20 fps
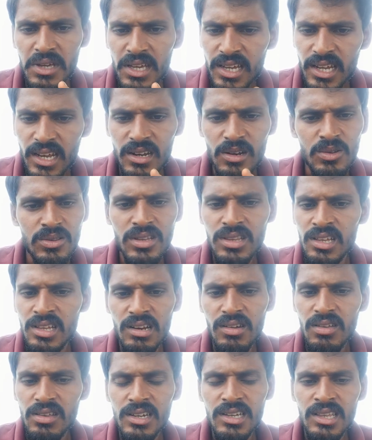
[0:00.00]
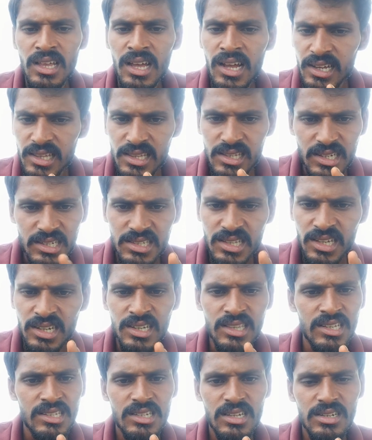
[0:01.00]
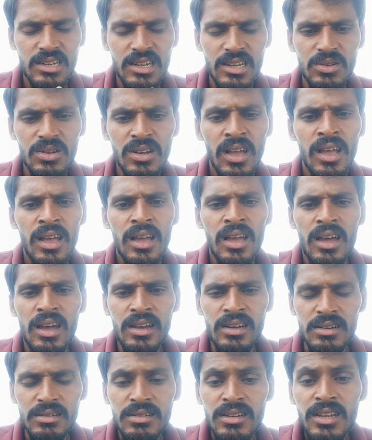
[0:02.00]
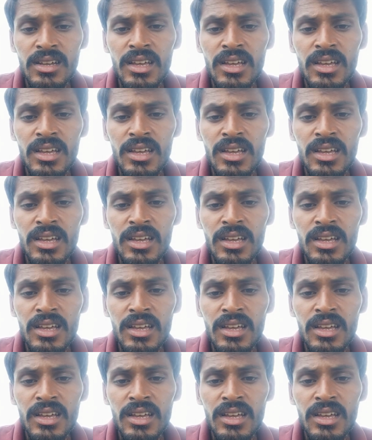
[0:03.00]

మీకు ఎట్లుందో తెలియదు కానీ నాకైతే ఖచ్చితంగా నచ్చట్లేదు అండ్